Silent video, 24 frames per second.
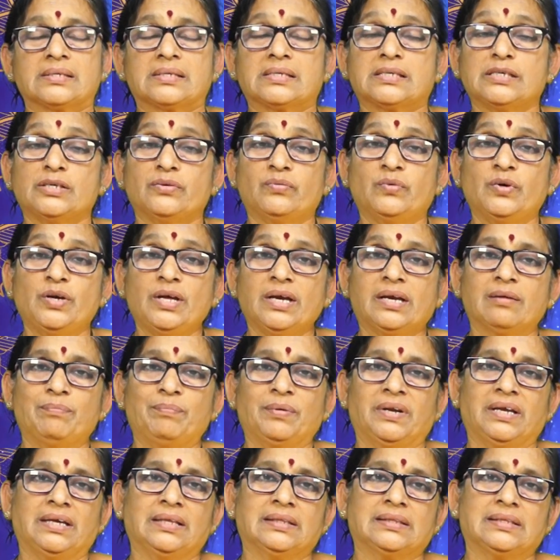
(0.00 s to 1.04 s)
శివుడికి
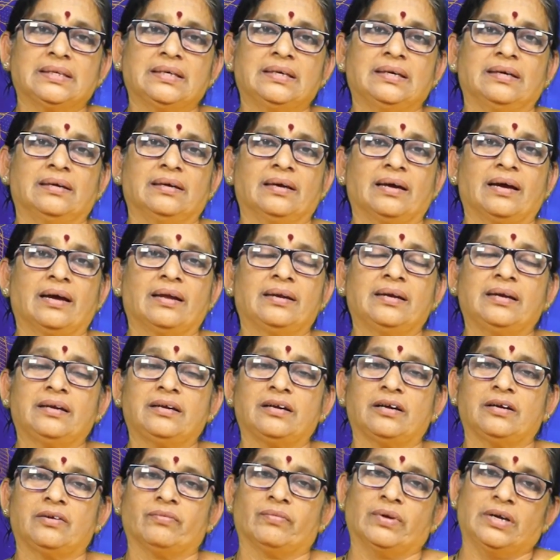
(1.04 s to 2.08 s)
ప్రీతి
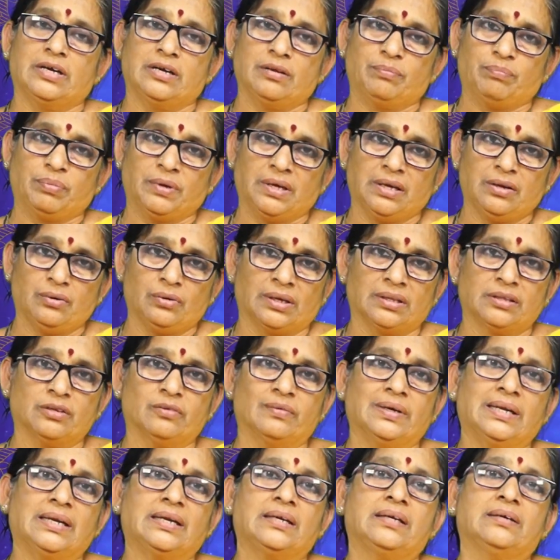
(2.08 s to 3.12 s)
అనేటటువంటి పేరు
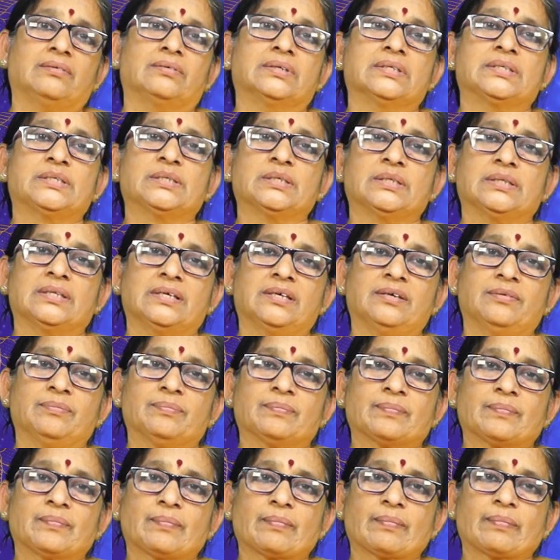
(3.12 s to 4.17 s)
అందువల్లనే వచ్చింది
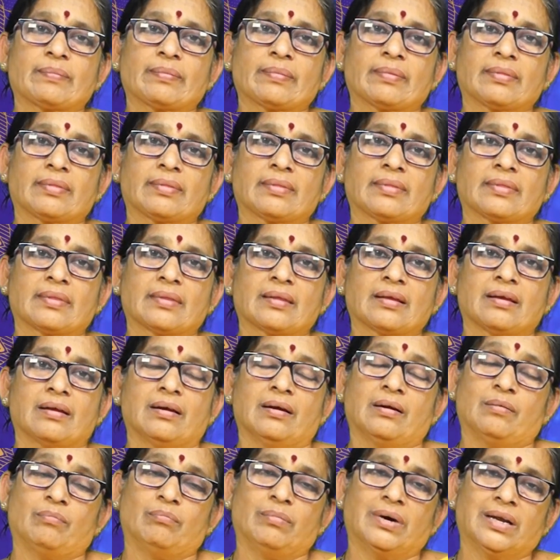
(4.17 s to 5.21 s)

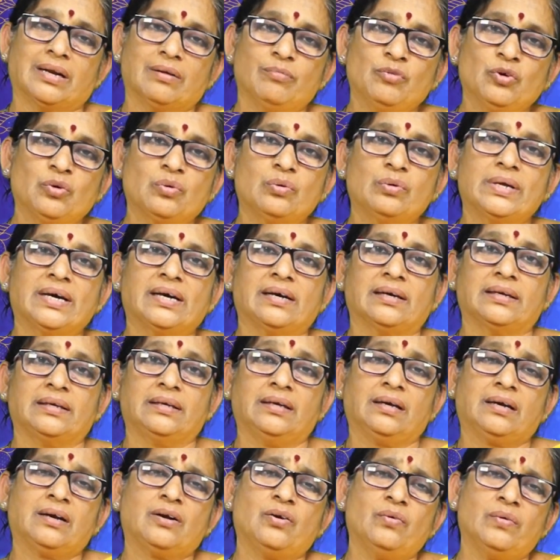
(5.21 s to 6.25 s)
మనము కూడా
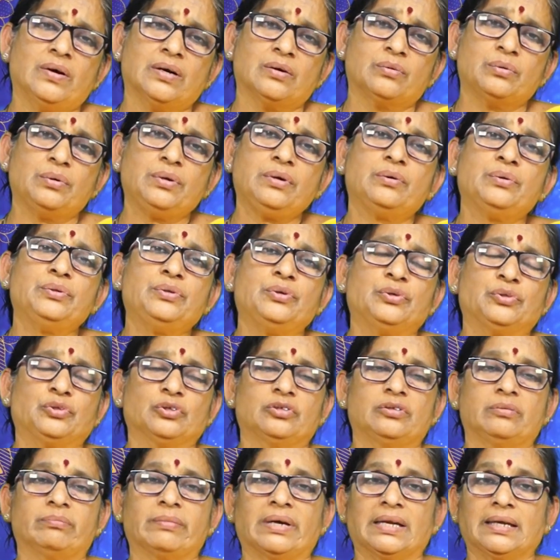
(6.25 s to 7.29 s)
ఎక్కువ గురి
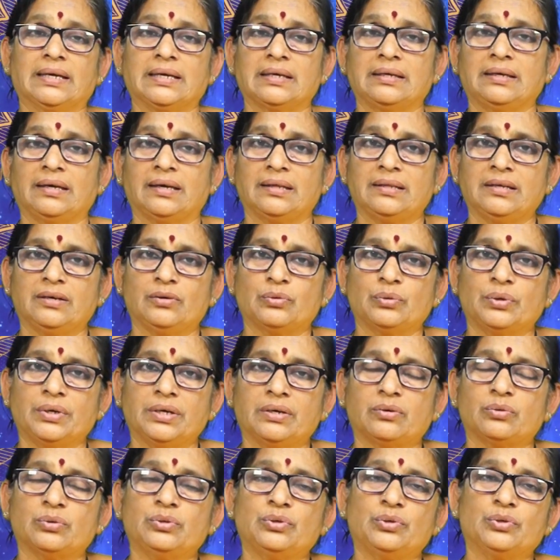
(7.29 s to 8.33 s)
కుదురుతుంది మనకి ఏది గురి
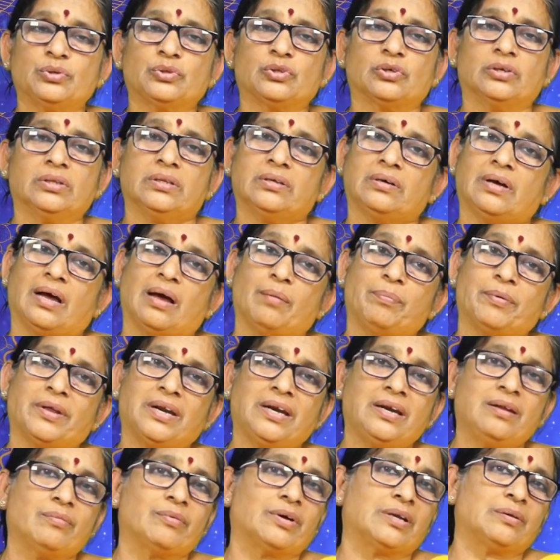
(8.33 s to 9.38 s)
కుదురుతోందో ఆ
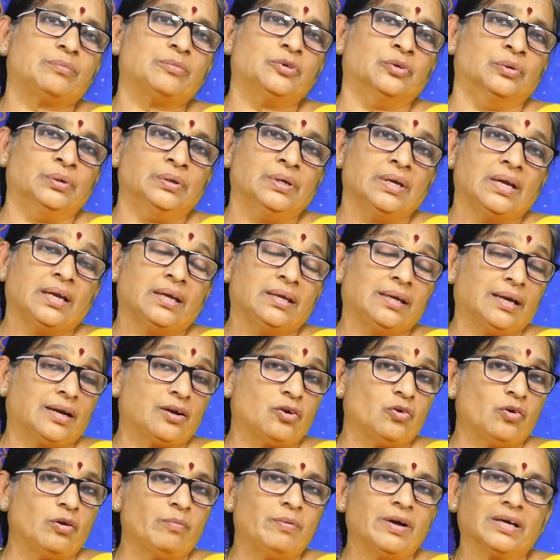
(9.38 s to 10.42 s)
పనిని మనము
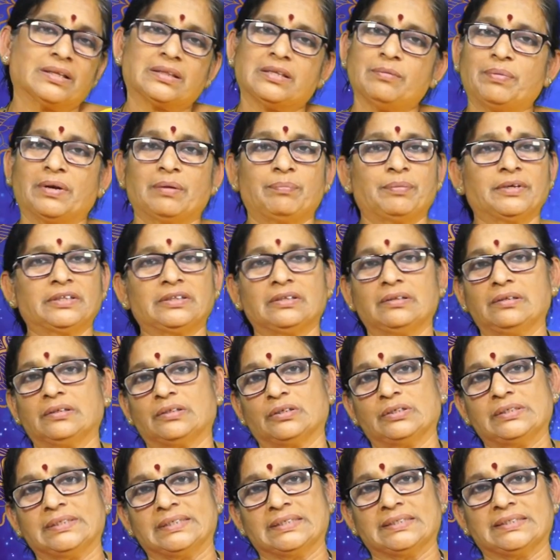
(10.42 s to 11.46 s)
ఎక్కువ భక్తి
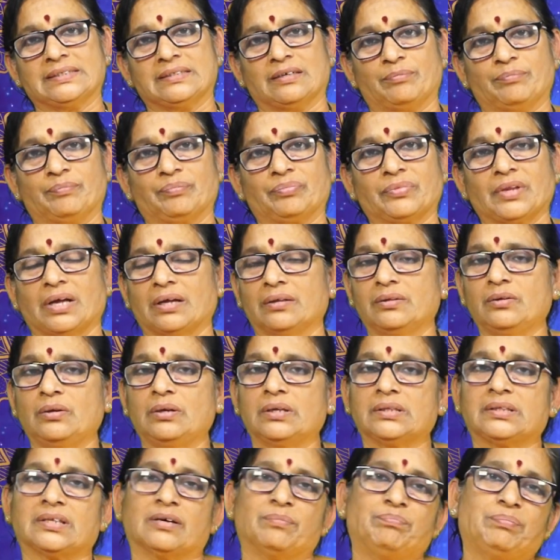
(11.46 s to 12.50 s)
ప్రపత్తులతో చేస్తాం
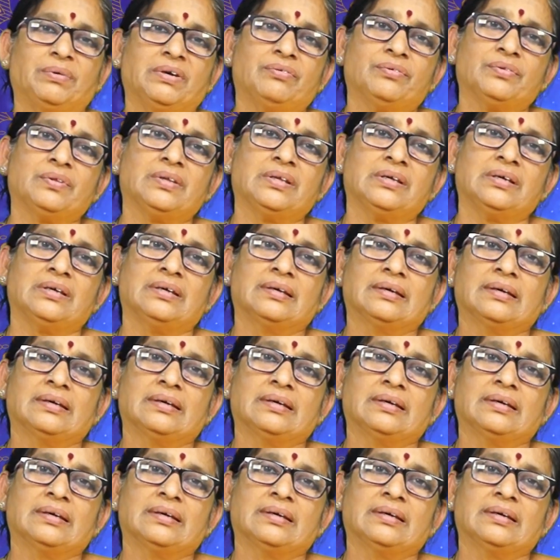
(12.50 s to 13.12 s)
అందులో తప్పే ఉంది